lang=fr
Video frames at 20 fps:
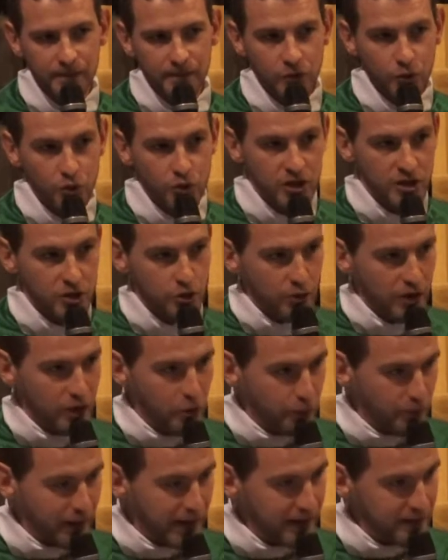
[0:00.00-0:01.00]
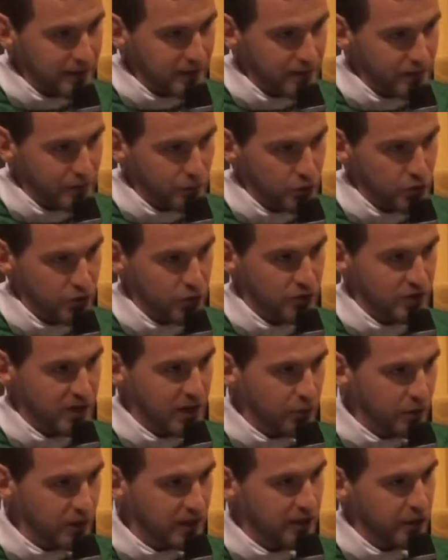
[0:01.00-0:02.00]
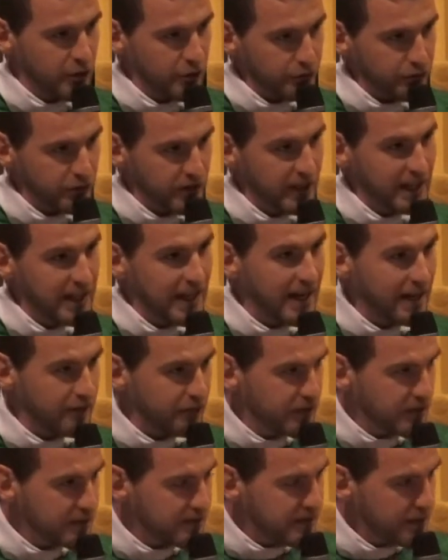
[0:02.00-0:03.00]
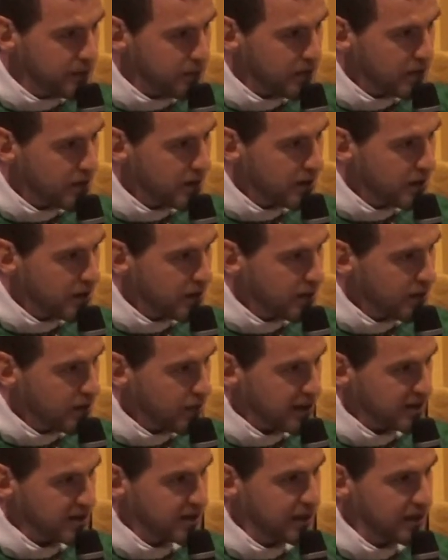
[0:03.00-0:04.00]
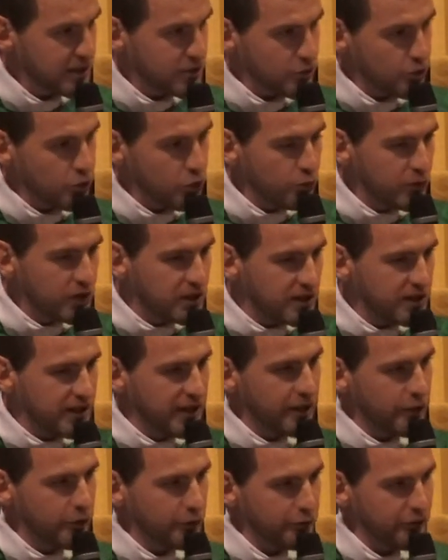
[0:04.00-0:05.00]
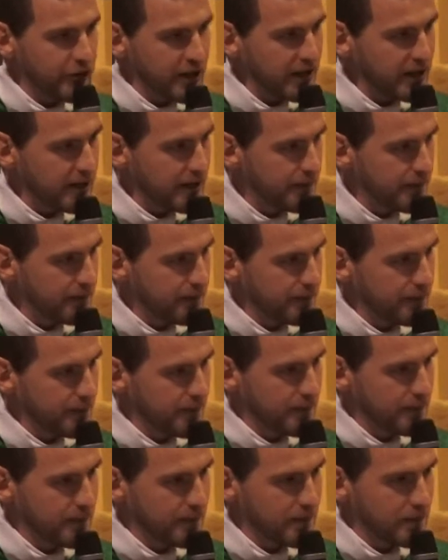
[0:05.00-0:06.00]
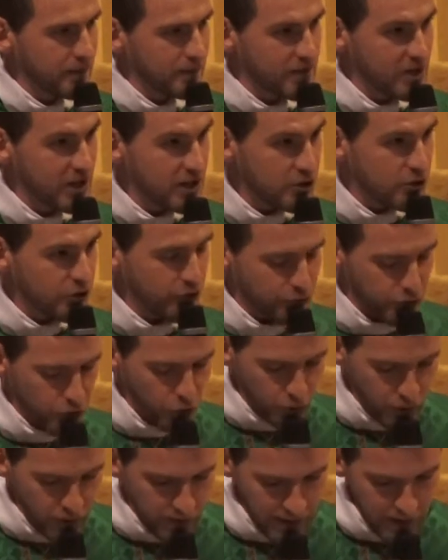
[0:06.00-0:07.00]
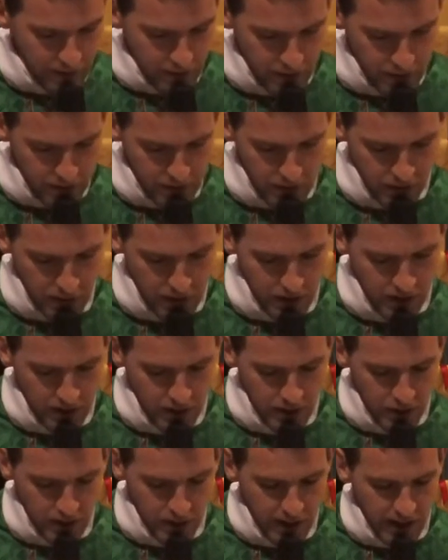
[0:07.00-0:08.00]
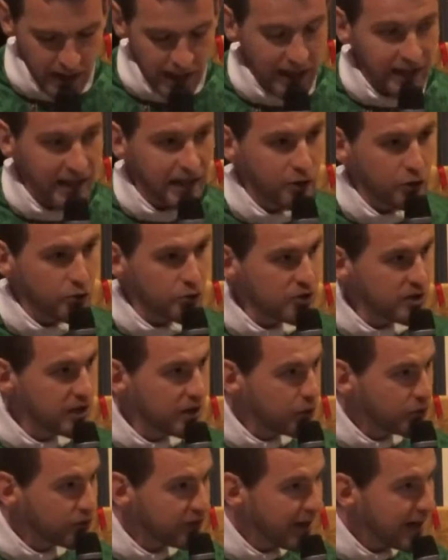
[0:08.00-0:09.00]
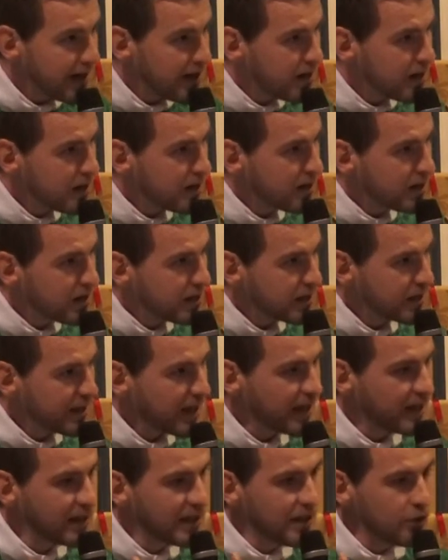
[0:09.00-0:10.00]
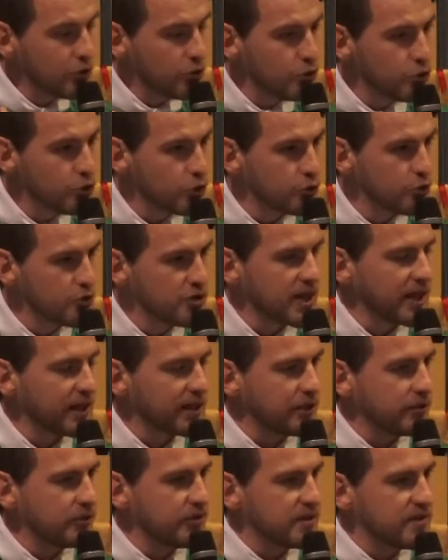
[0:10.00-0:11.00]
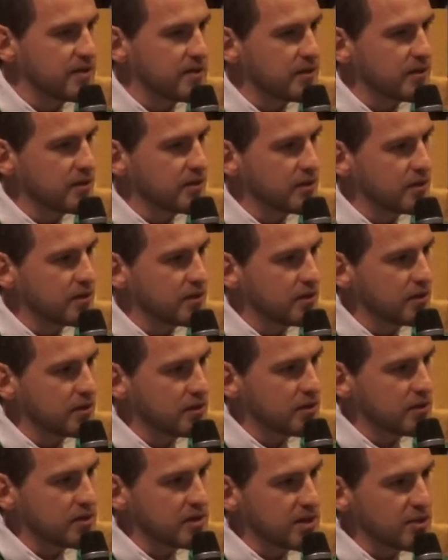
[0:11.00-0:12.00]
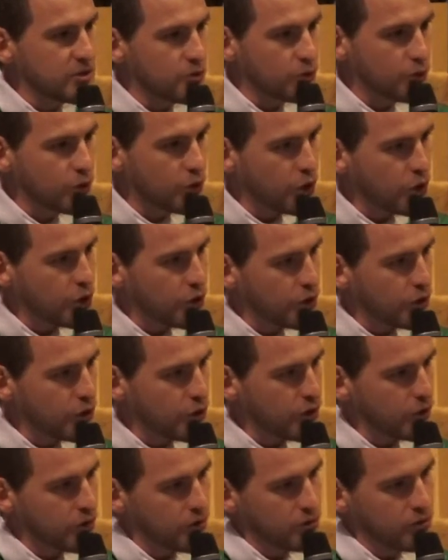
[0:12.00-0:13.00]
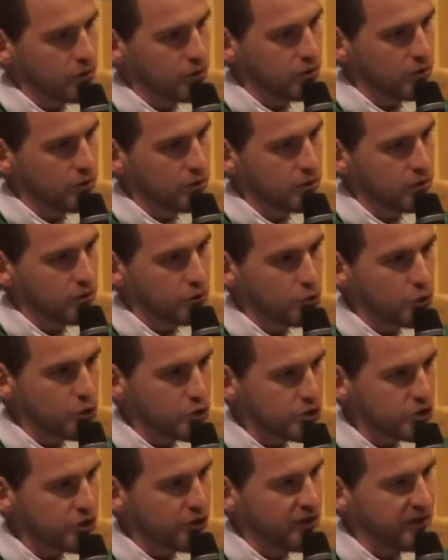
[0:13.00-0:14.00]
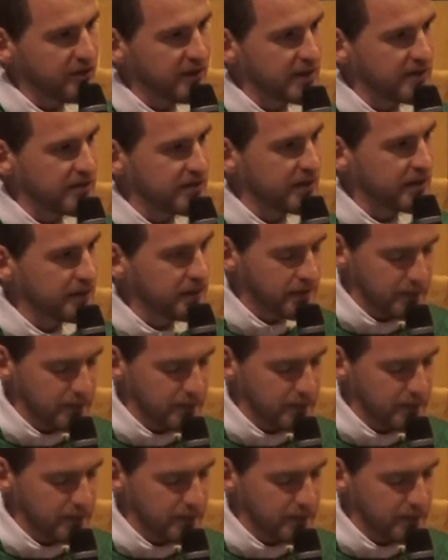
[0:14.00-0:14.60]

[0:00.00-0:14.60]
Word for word: Donc Jésus est le prêtre, puisque c'est lui qui offre. Il est la victime, parce qu'il est celui qui est offert. Il s'offre lui-même. Et il est aussi l'autel, car il est le lieu du sacrifice. C'est son corps où le sang est versé.